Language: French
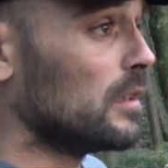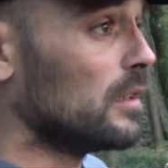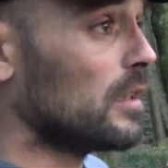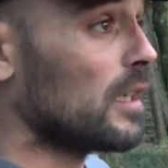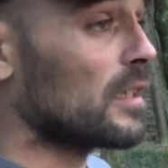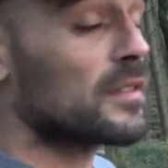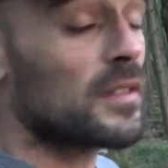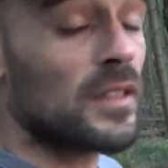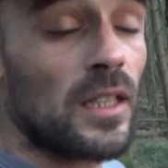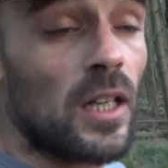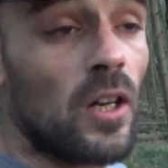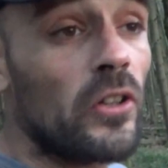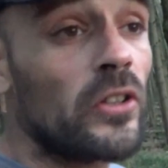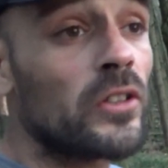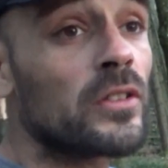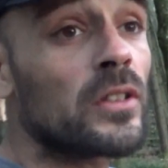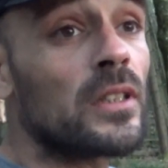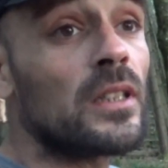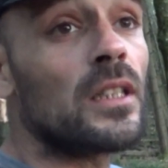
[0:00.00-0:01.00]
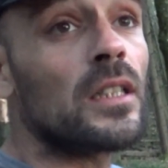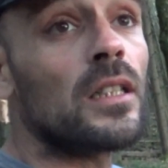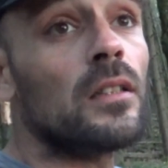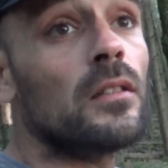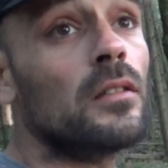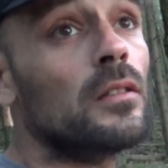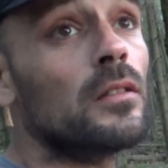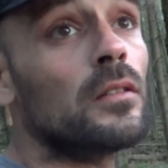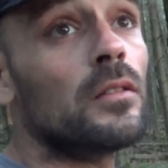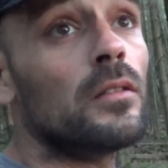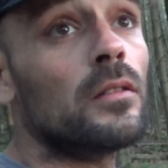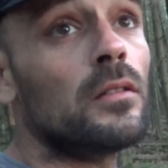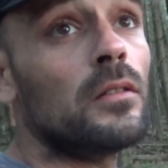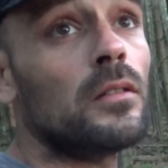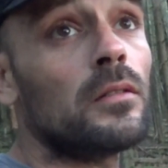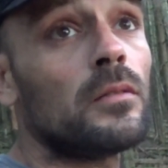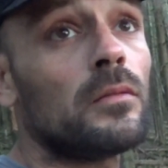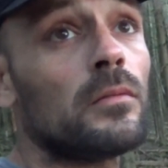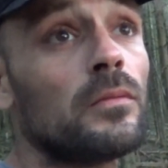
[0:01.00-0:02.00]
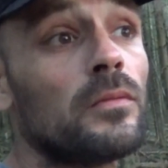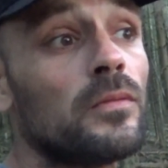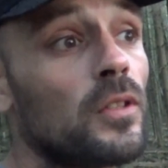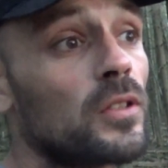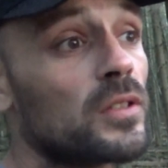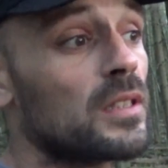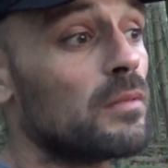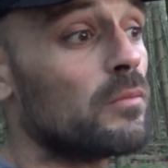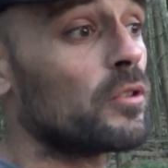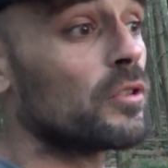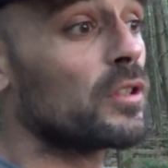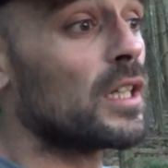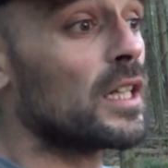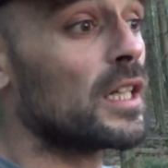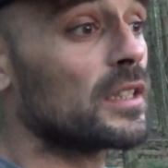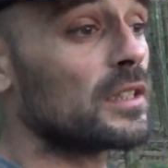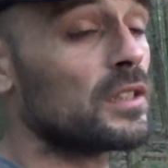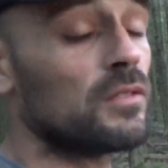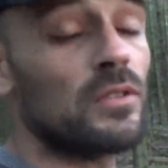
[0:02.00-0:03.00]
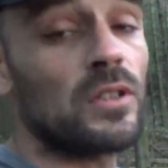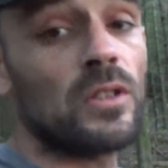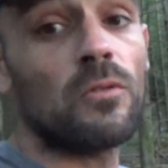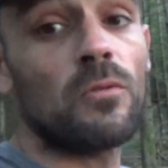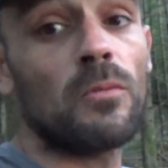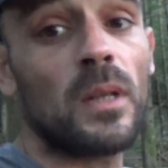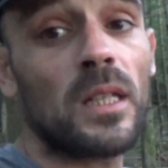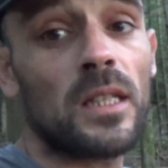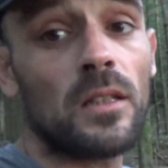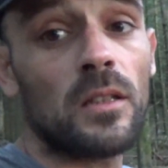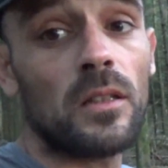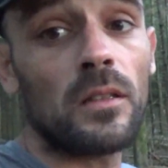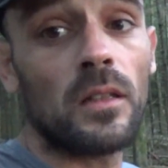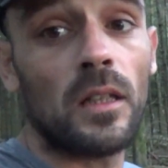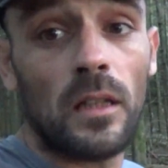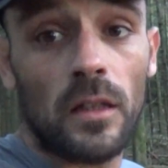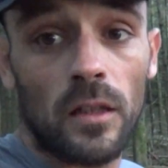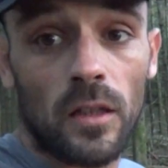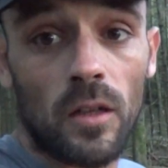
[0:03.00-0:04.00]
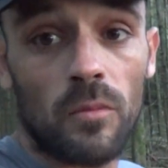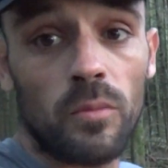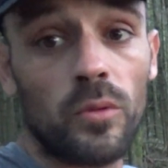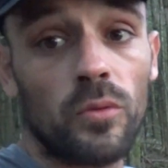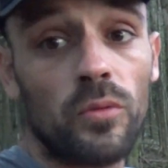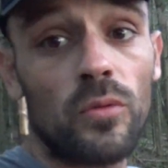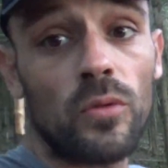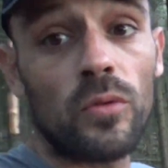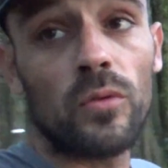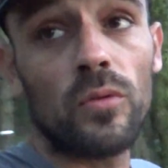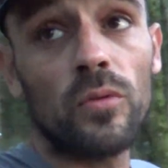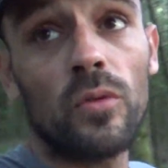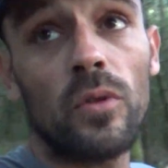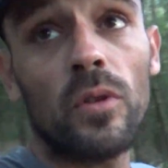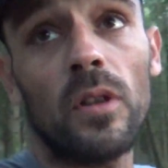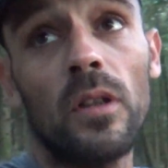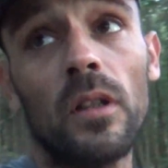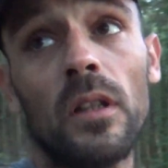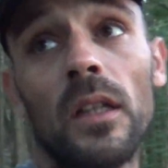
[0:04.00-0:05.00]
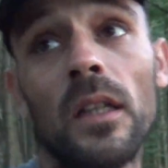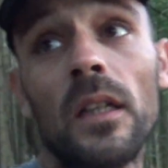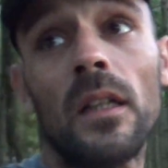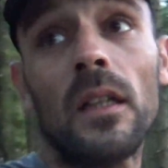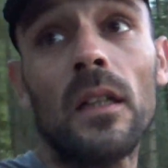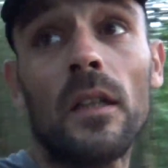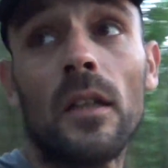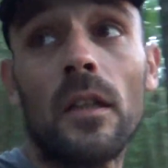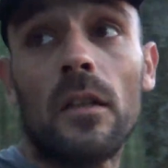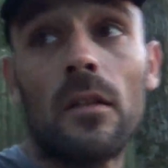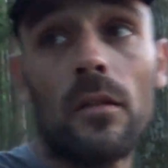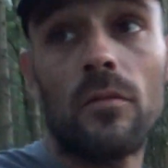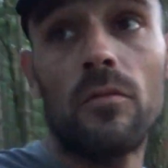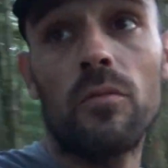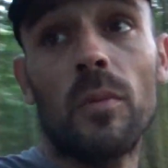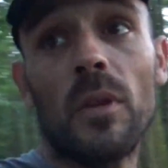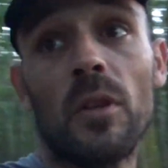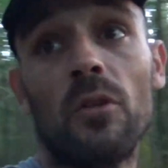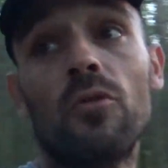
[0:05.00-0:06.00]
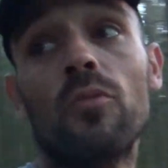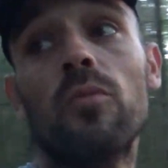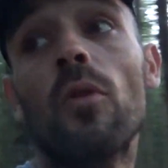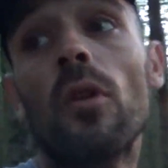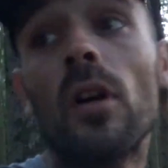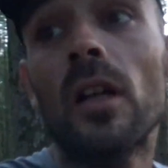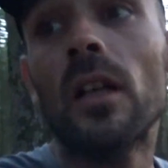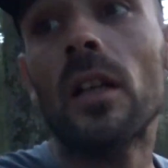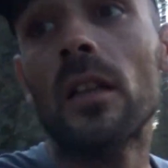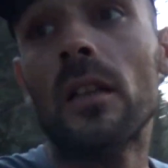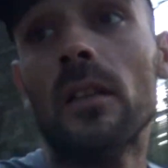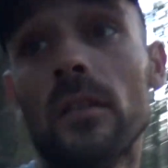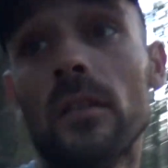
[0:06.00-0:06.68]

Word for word: assez, grande et euh, forcément il y a l'activité humaine un, peu tout autour, couper du bois,